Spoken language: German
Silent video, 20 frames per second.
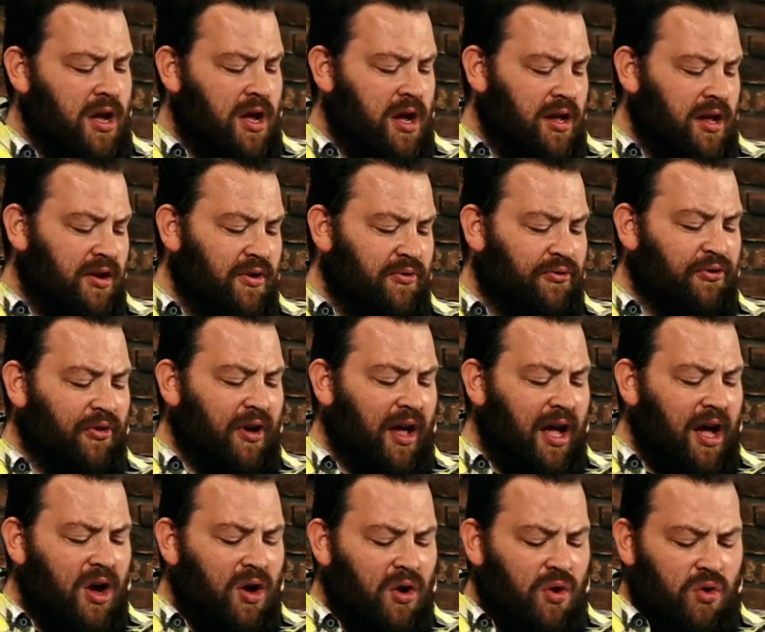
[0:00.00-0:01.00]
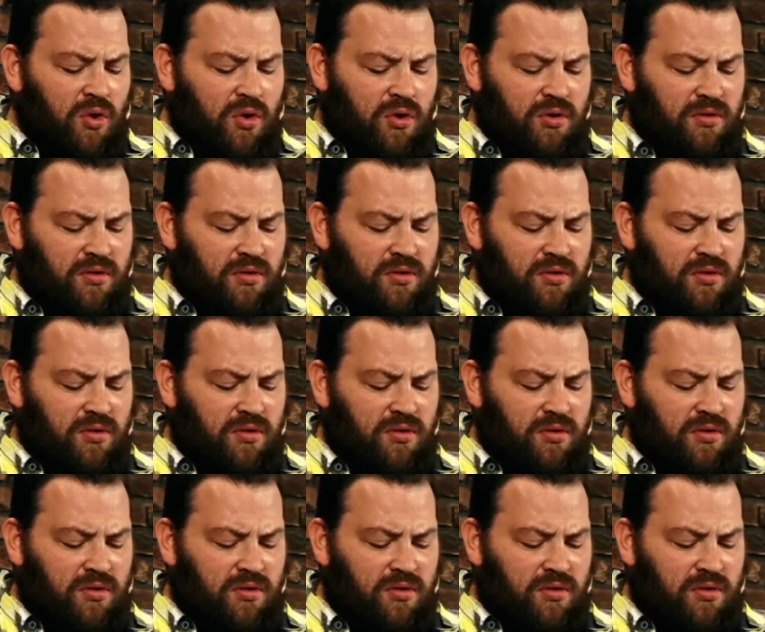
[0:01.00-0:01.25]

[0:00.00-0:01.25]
eine Frau,